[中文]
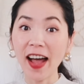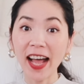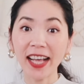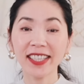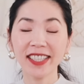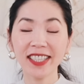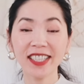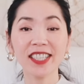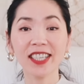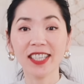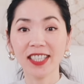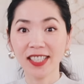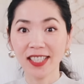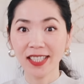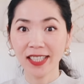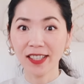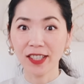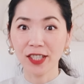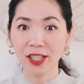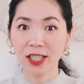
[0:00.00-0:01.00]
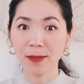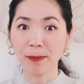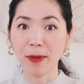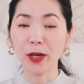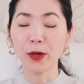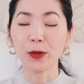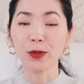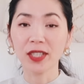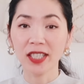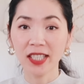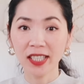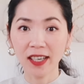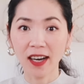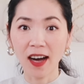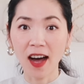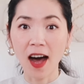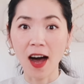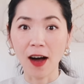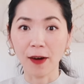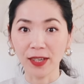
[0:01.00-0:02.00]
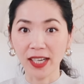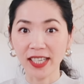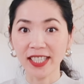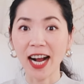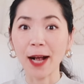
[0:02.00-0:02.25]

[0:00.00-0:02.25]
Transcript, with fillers: 万一这个测试没有测好了，